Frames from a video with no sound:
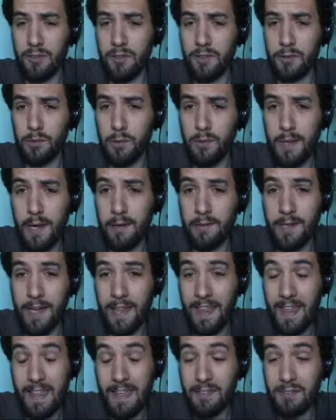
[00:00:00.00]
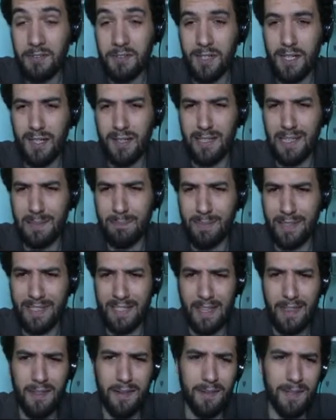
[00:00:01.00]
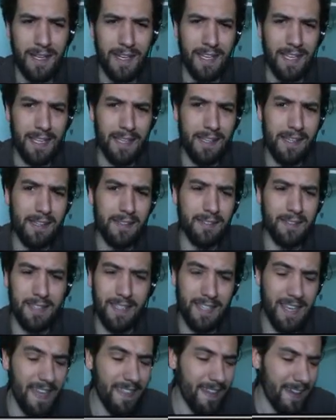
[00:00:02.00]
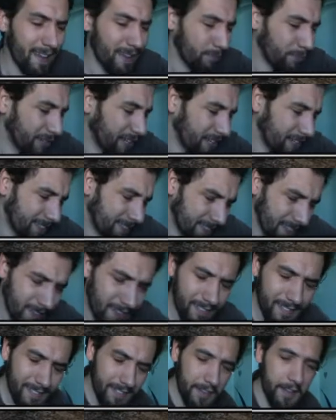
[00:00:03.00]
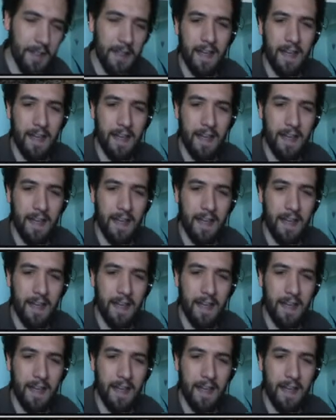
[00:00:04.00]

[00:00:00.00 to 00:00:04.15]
No he estudiado nada de eso, ni interpretación, ni nada, ni nada por el estilo.